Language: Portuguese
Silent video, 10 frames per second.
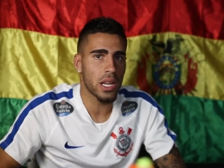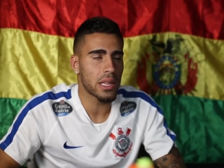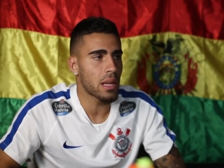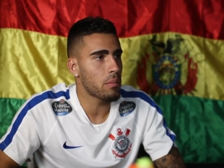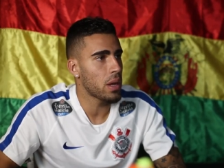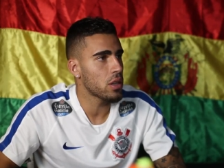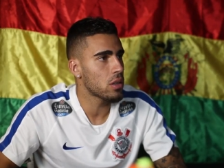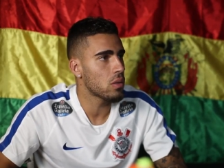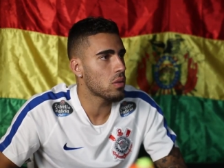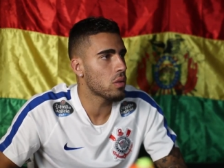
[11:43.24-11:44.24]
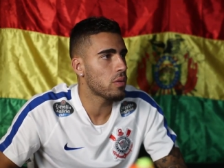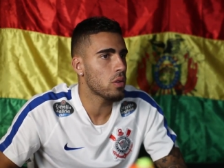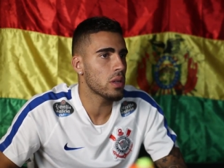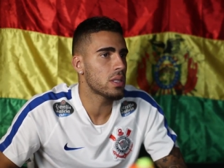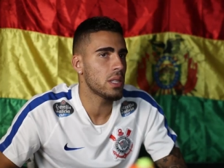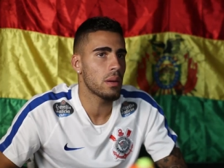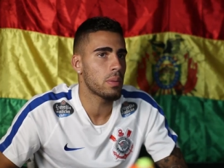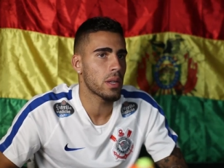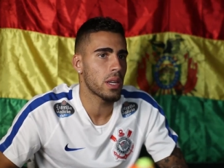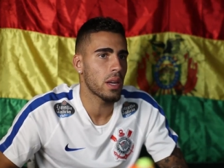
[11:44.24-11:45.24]
Diretamente não, não influencia,
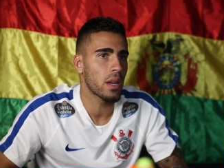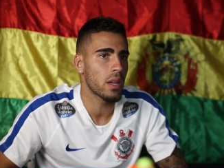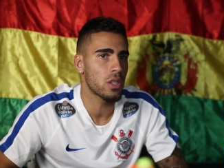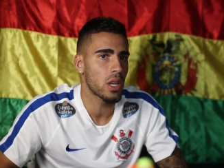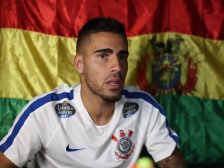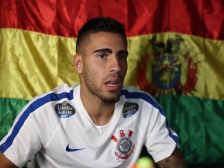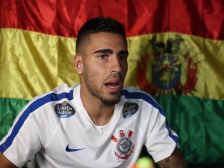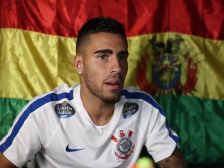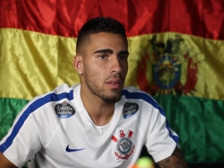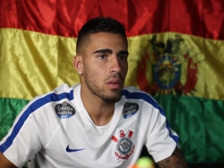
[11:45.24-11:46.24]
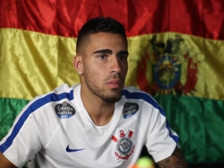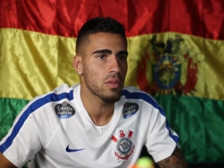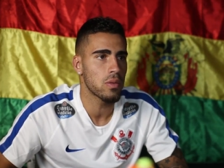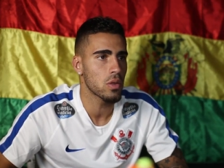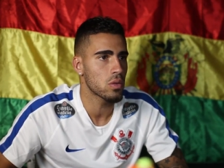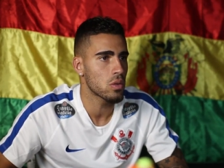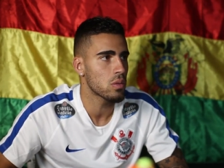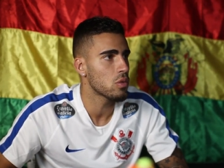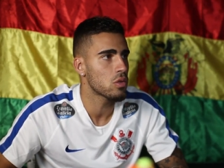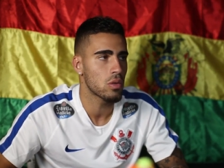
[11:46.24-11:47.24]
porque a gente entrava como se fosse o
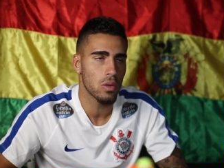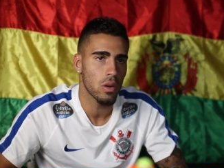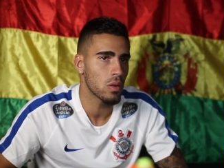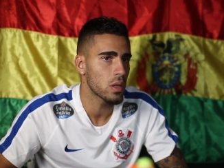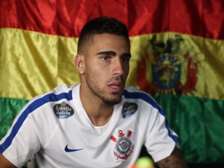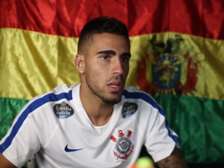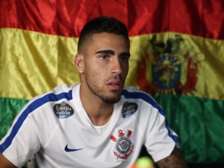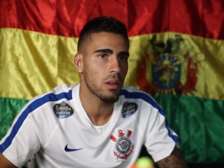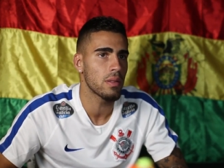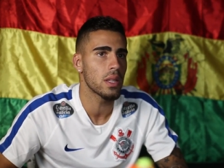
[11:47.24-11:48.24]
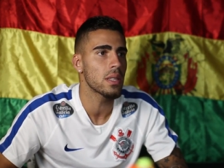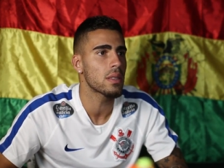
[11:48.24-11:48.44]
último jogo e dando a vida